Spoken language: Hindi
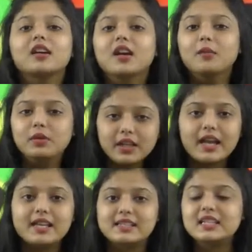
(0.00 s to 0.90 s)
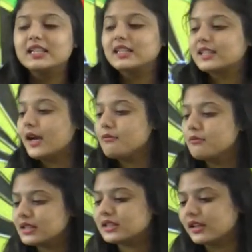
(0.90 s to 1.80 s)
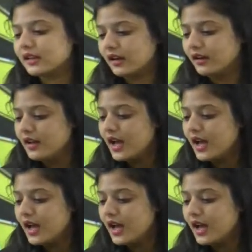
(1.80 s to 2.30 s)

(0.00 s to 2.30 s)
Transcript: कभी ऐसी गलतियां मत करना